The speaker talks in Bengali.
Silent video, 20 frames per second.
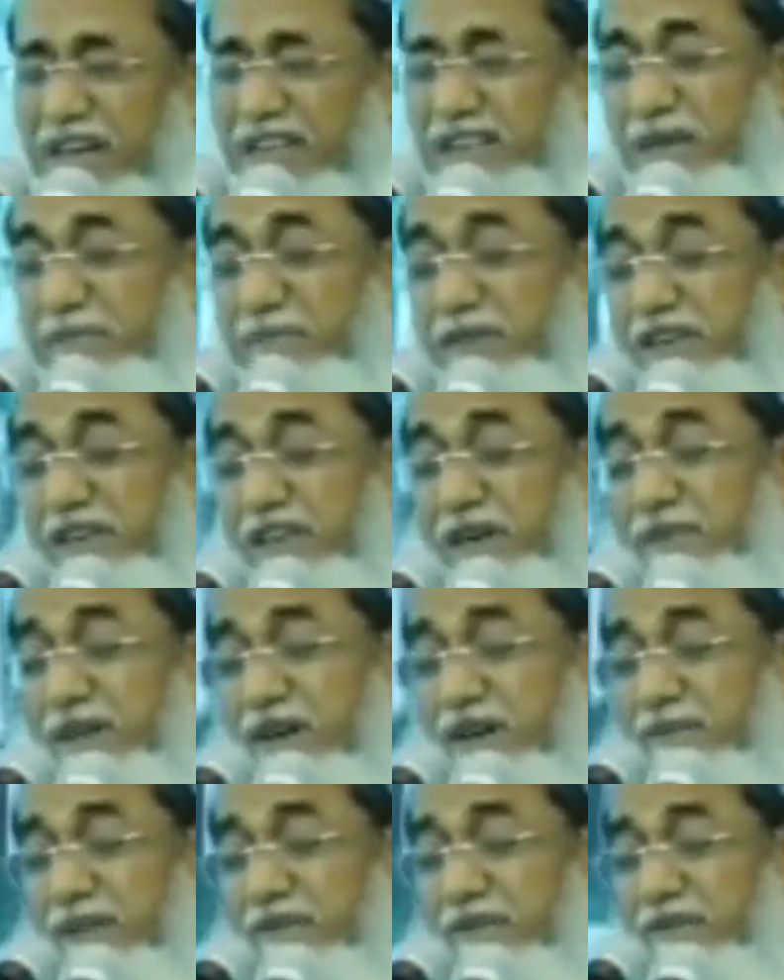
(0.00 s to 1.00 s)
দাদা পীর কেব
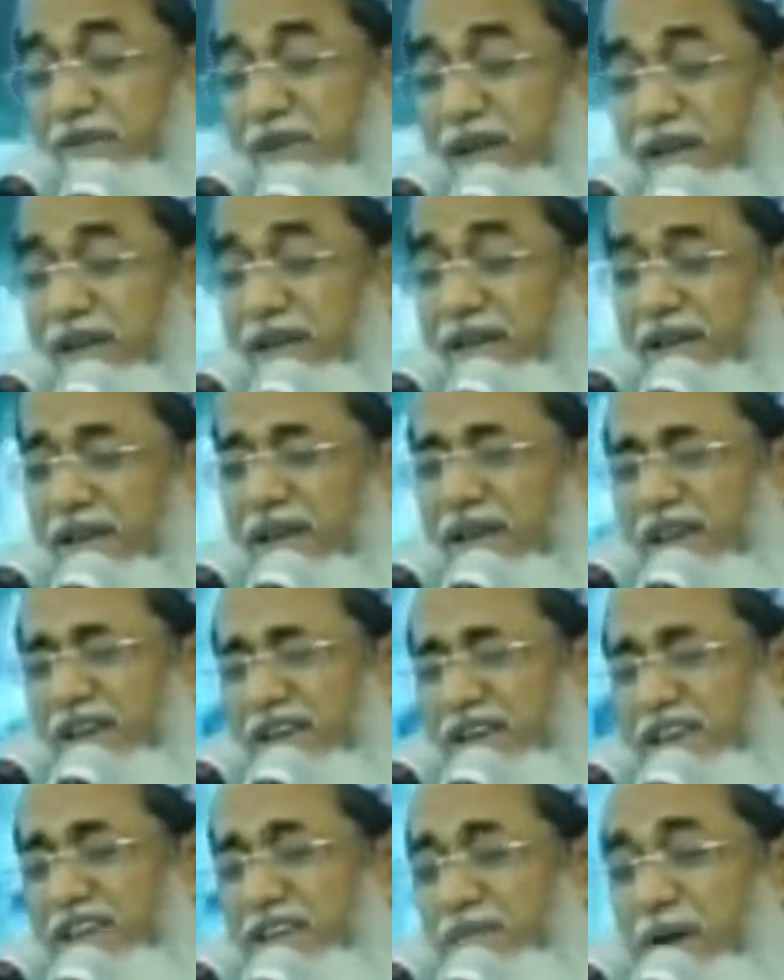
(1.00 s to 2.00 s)
রহমাতুল্লা আলিহে
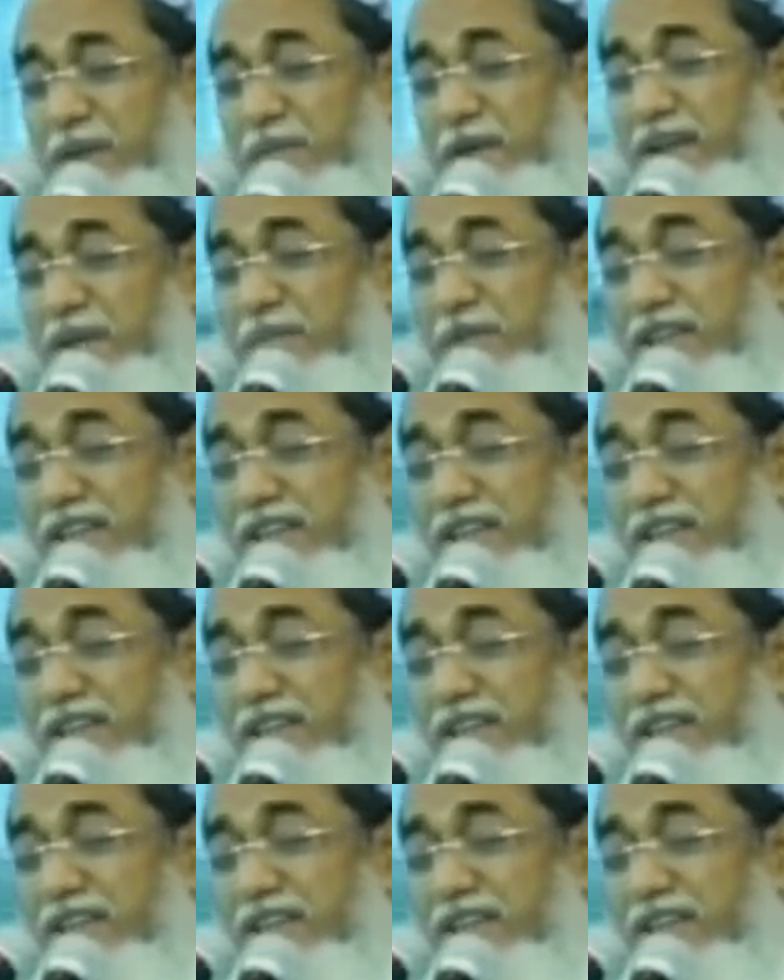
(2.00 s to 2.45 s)
কীভাবে তা